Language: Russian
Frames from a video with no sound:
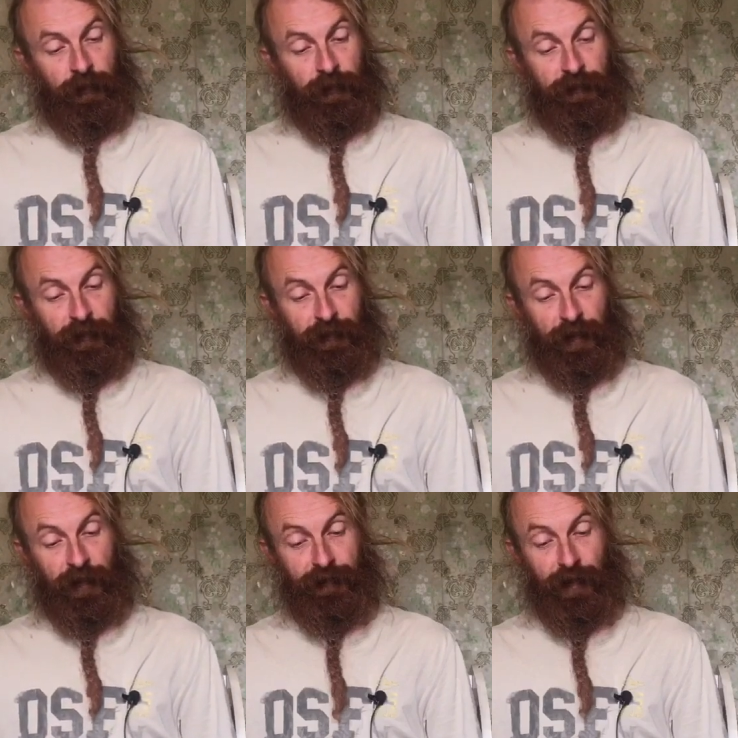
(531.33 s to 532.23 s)
Кстати, о
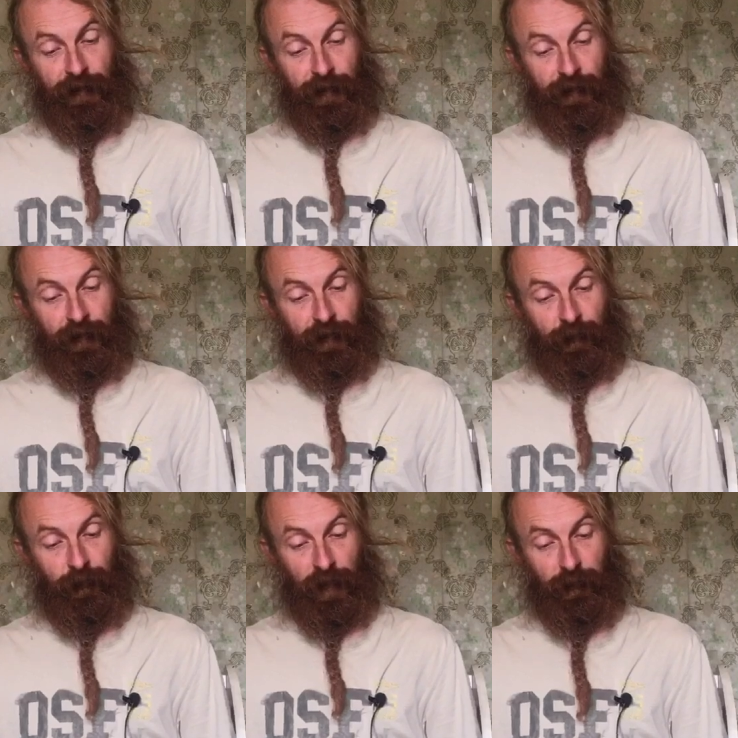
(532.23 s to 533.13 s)
хозяйке –—
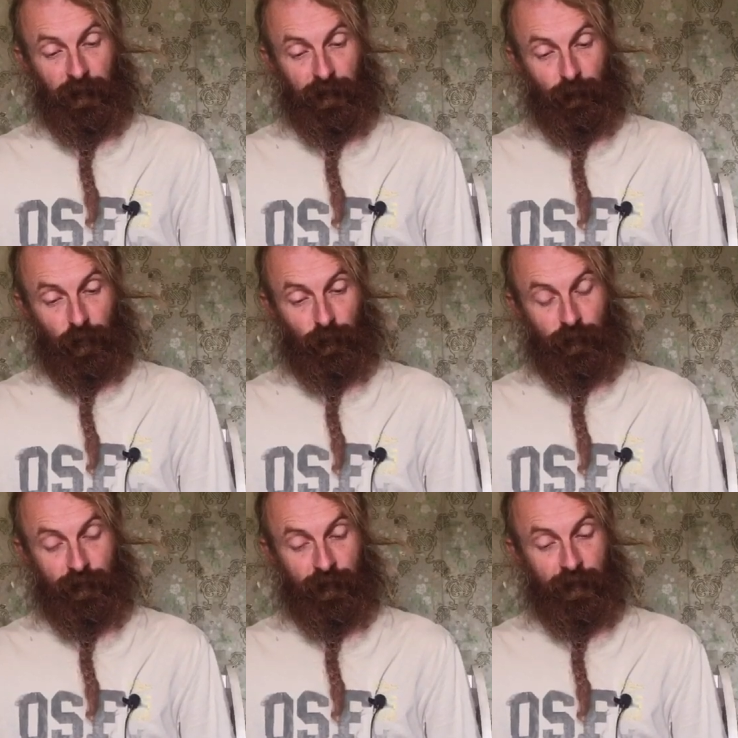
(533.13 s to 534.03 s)
перебил его
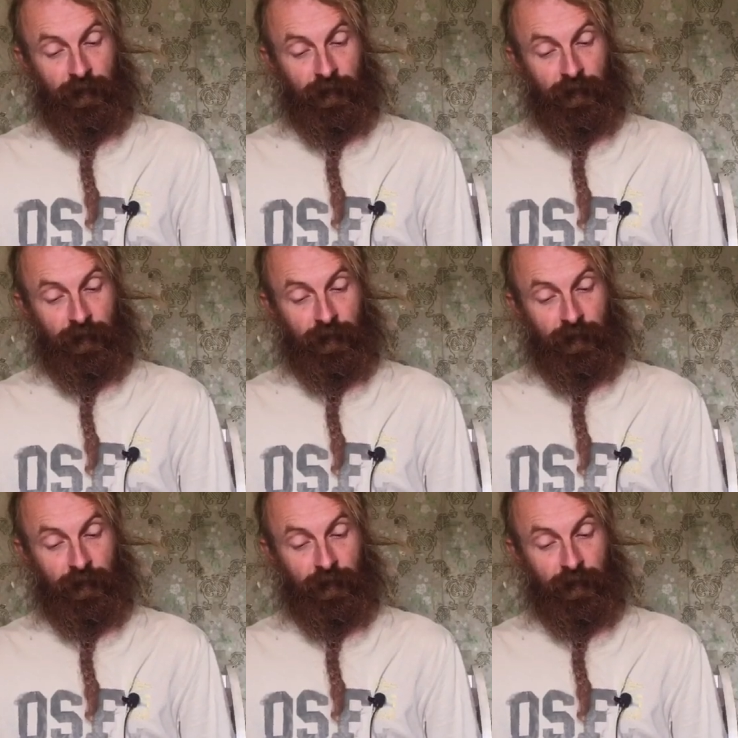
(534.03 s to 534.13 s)
Штольц.